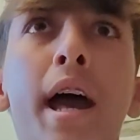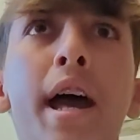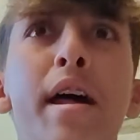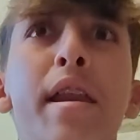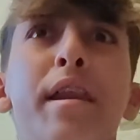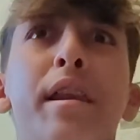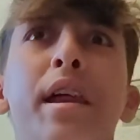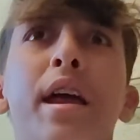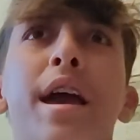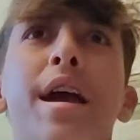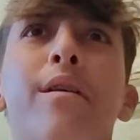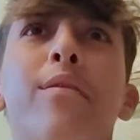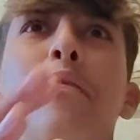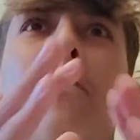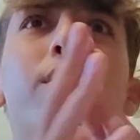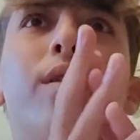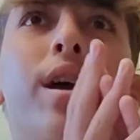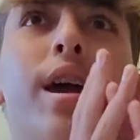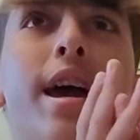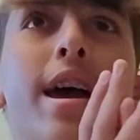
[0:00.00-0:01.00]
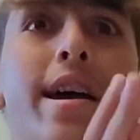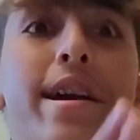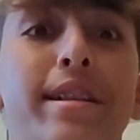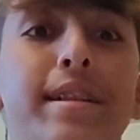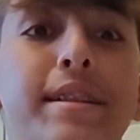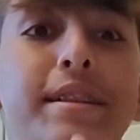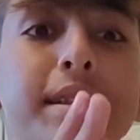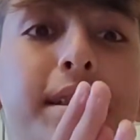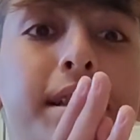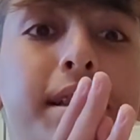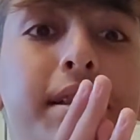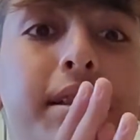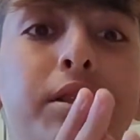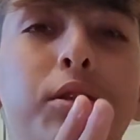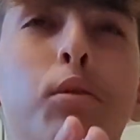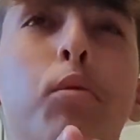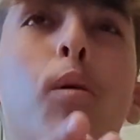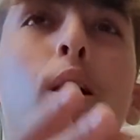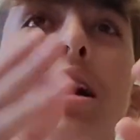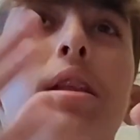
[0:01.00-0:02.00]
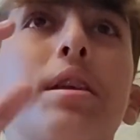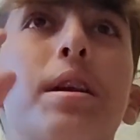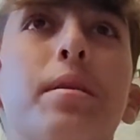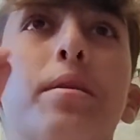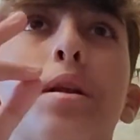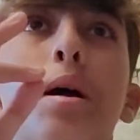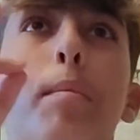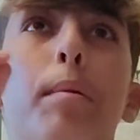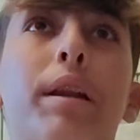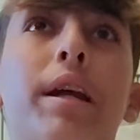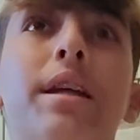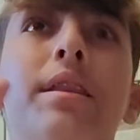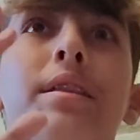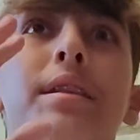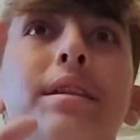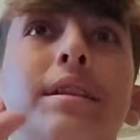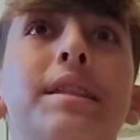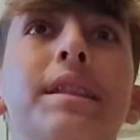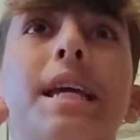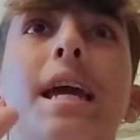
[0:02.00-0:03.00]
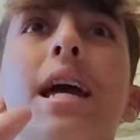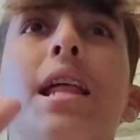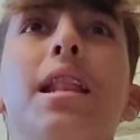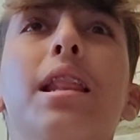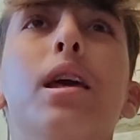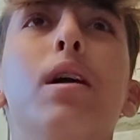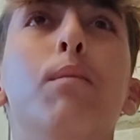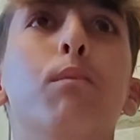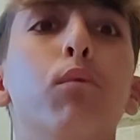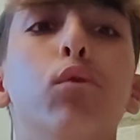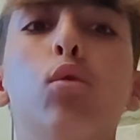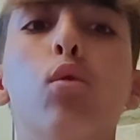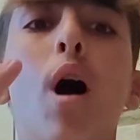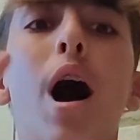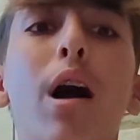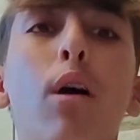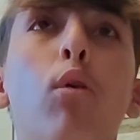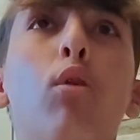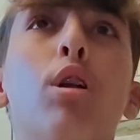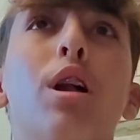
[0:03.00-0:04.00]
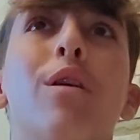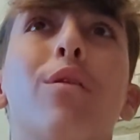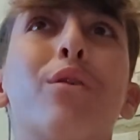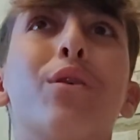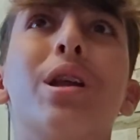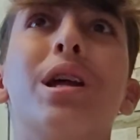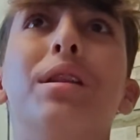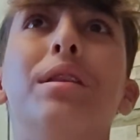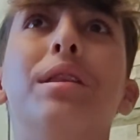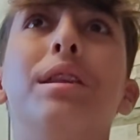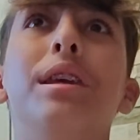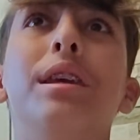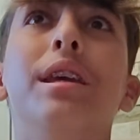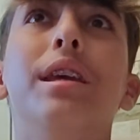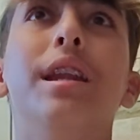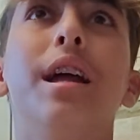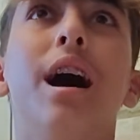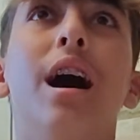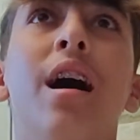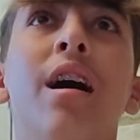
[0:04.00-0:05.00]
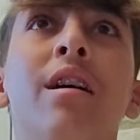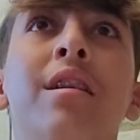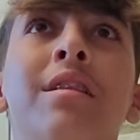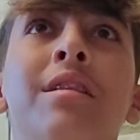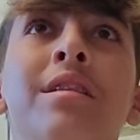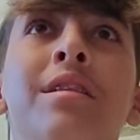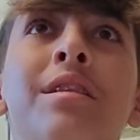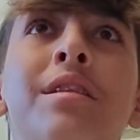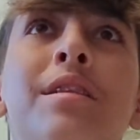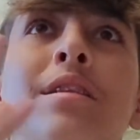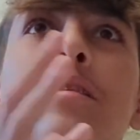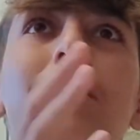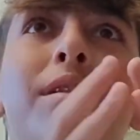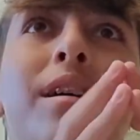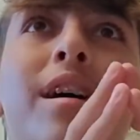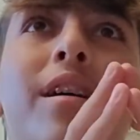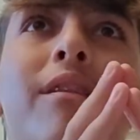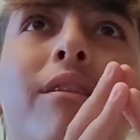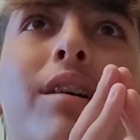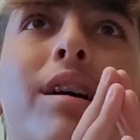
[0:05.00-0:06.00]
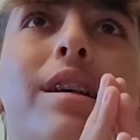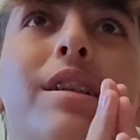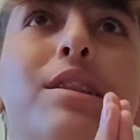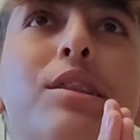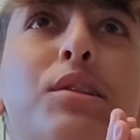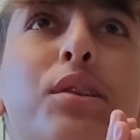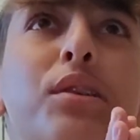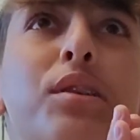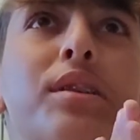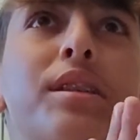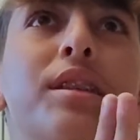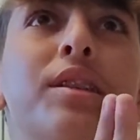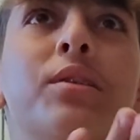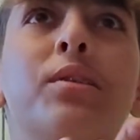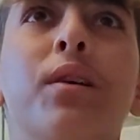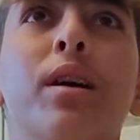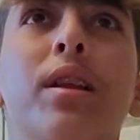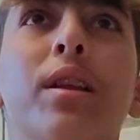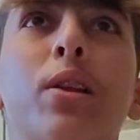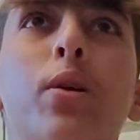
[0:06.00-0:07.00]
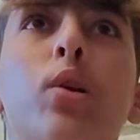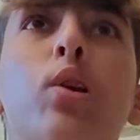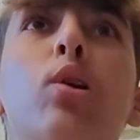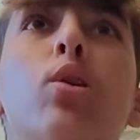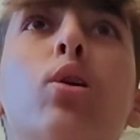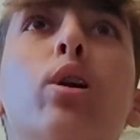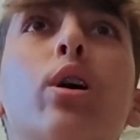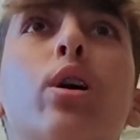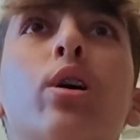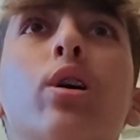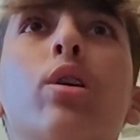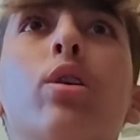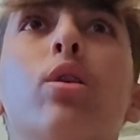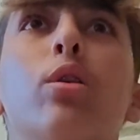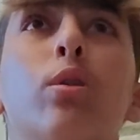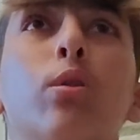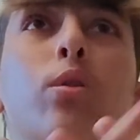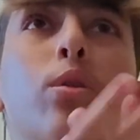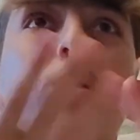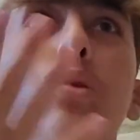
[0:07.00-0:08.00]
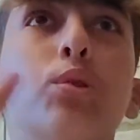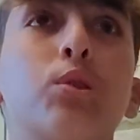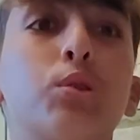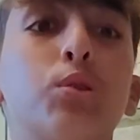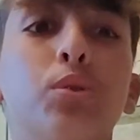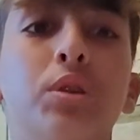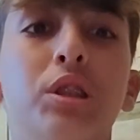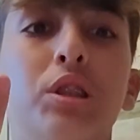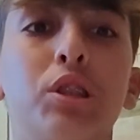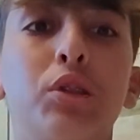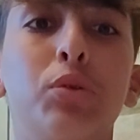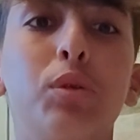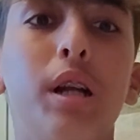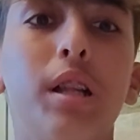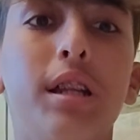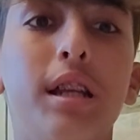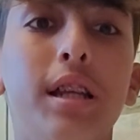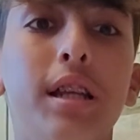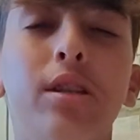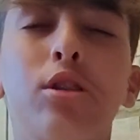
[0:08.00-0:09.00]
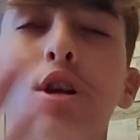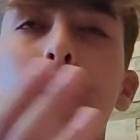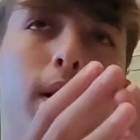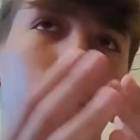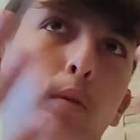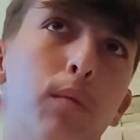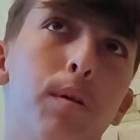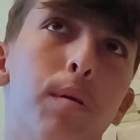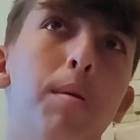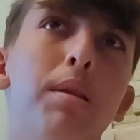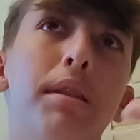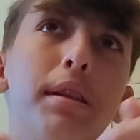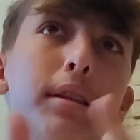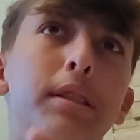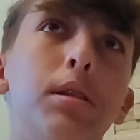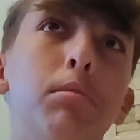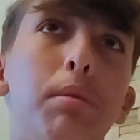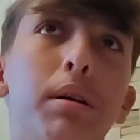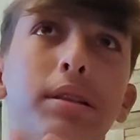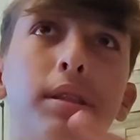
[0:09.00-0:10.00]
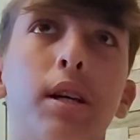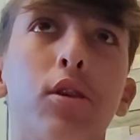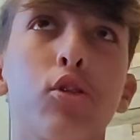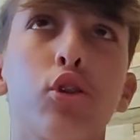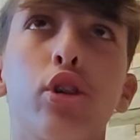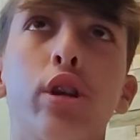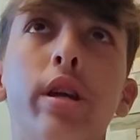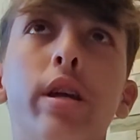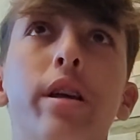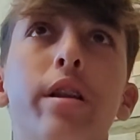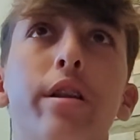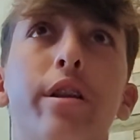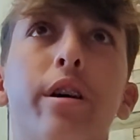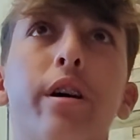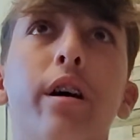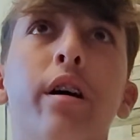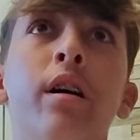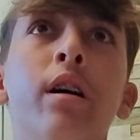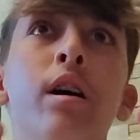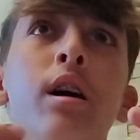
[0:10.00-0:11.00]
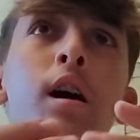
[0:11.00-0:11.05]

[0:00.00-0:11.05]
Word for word: RFS, squadra tra parentesi LVA con la Fiorentina ma che so queste squadre? Io non, io non, conosco nessuna delle, cioè ovviamente Silva Takshir